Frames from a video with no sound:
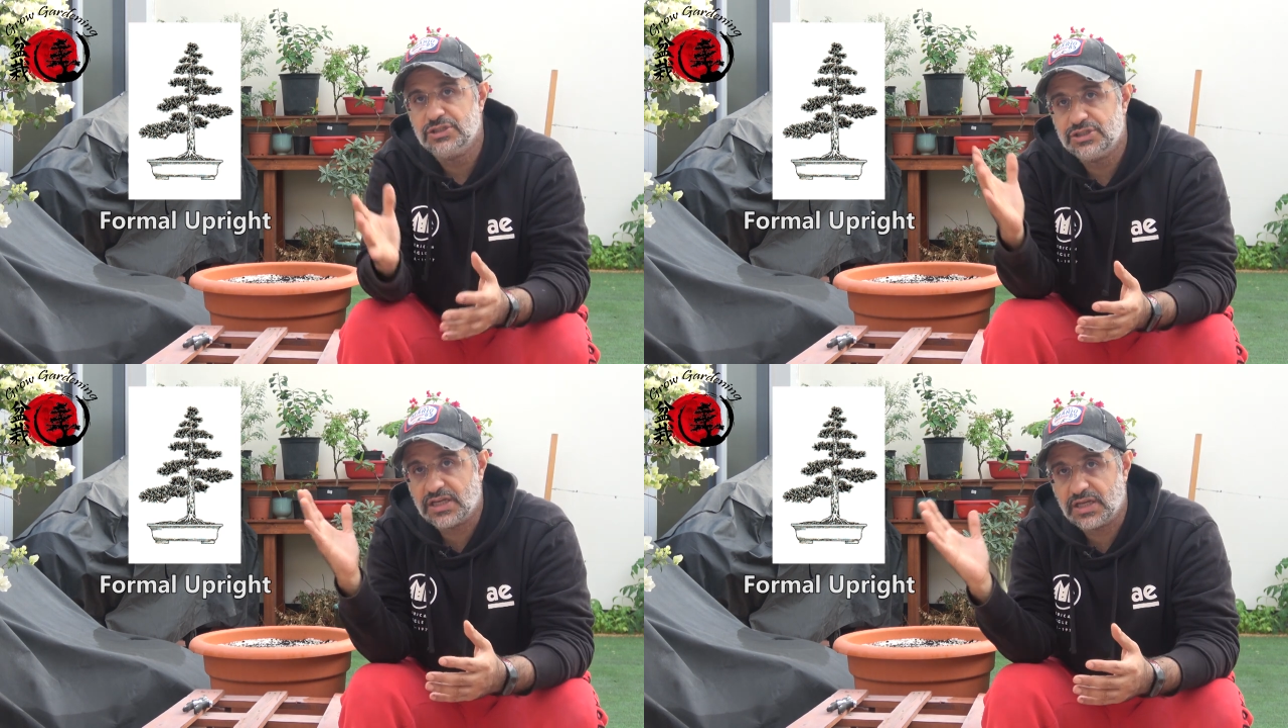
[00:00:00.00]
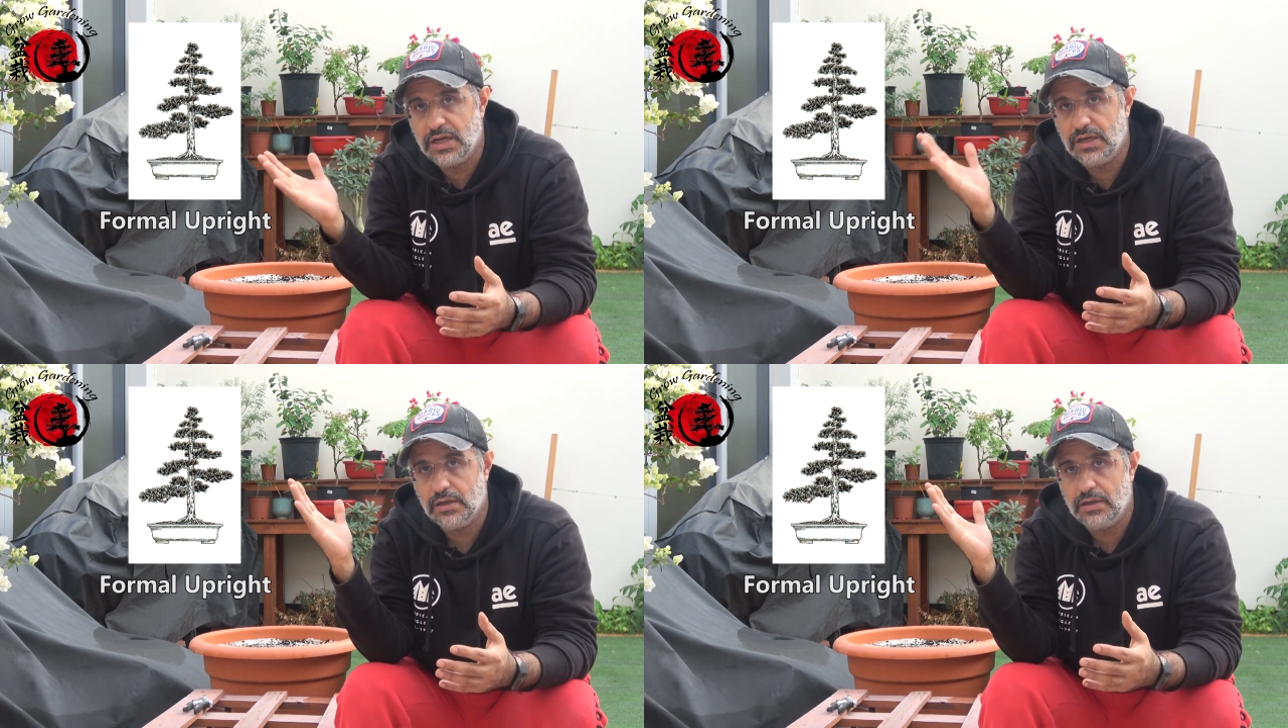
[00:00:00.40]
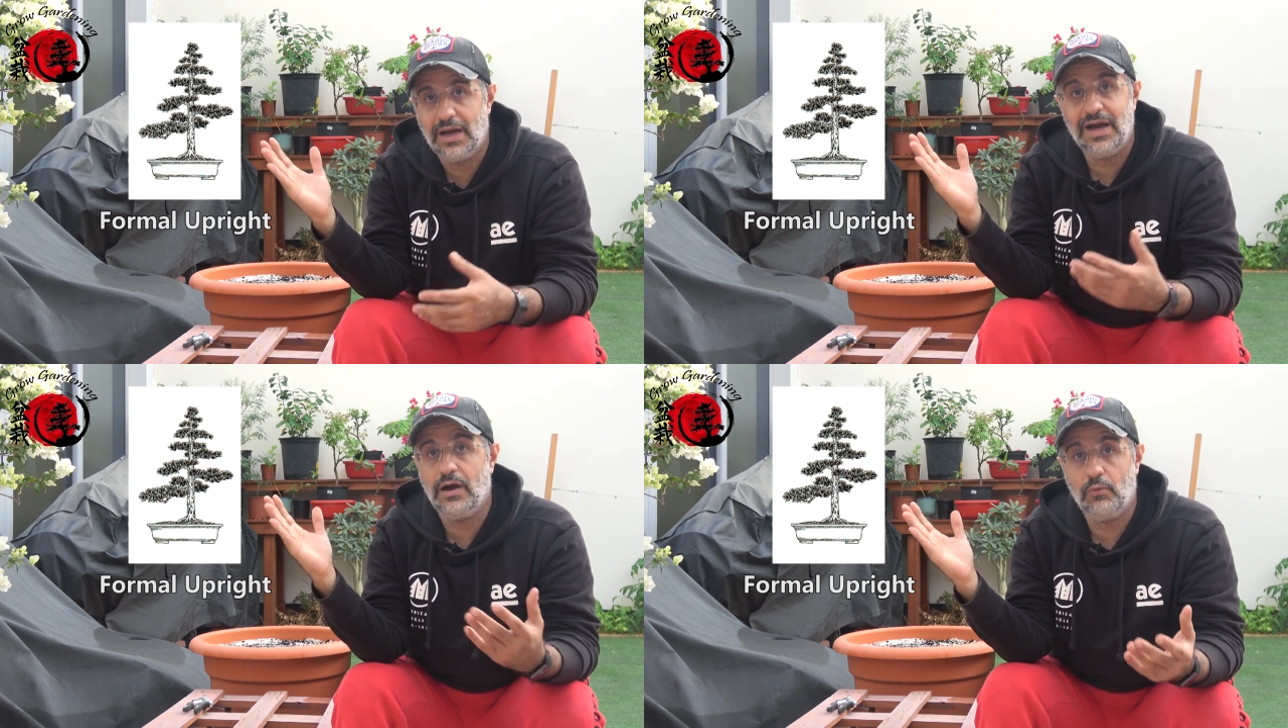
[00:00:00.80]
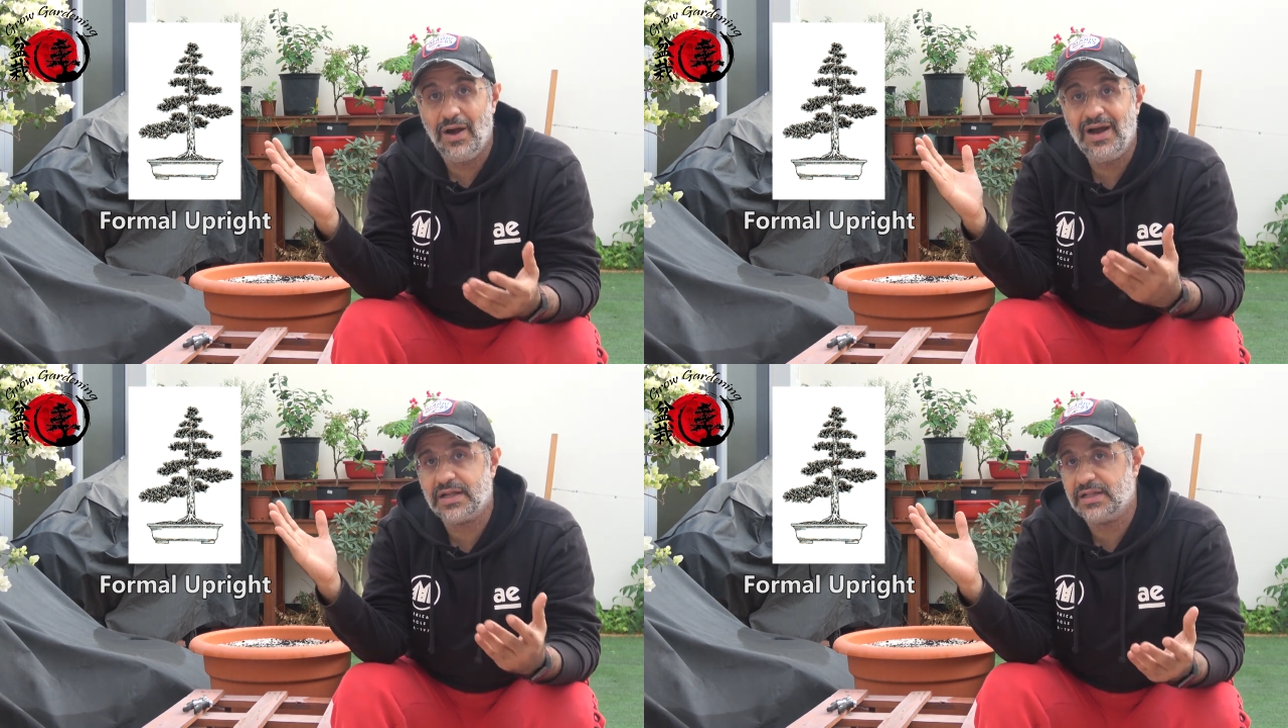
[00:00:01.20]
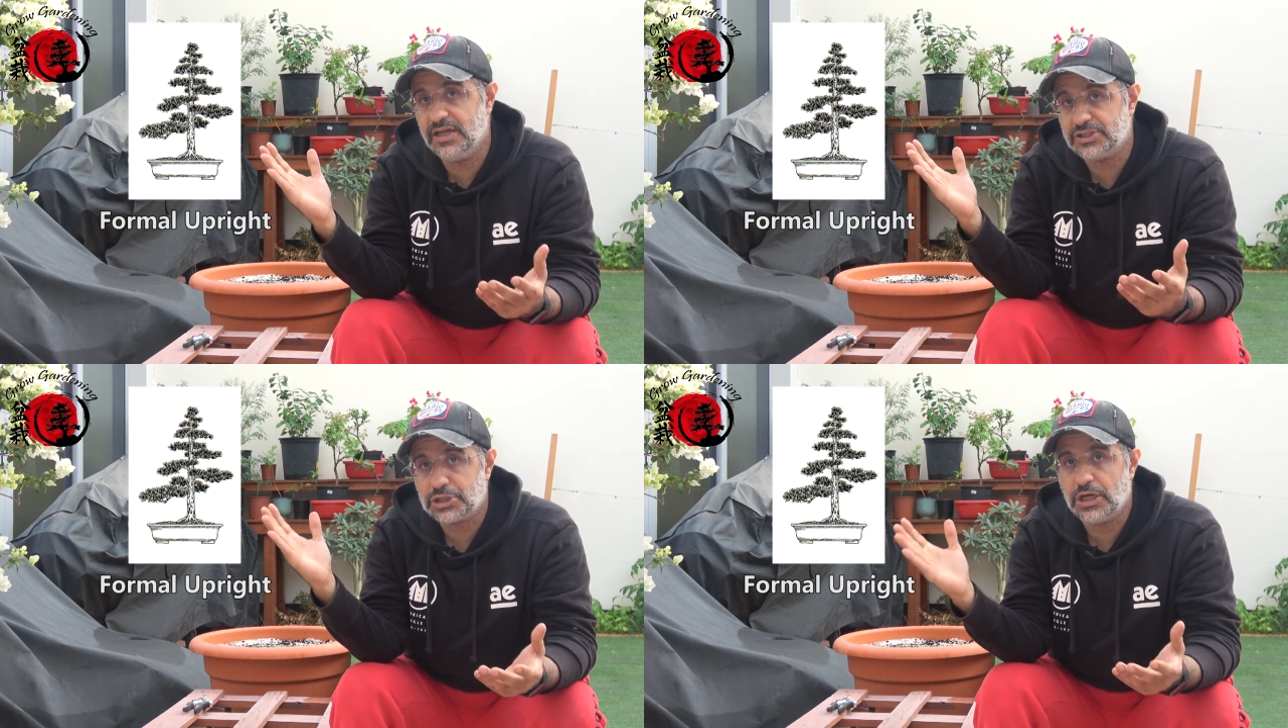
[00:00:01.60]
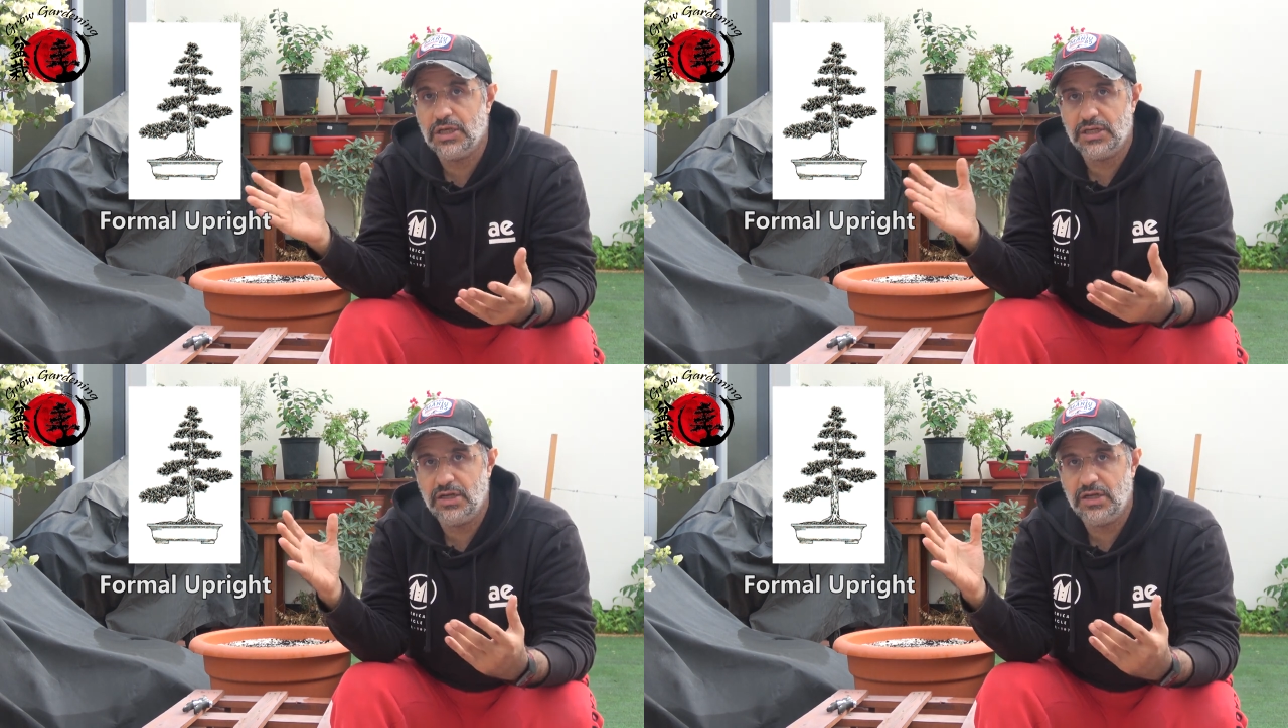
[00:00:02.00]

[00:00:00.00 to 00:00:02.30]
شكل او احد الاشكال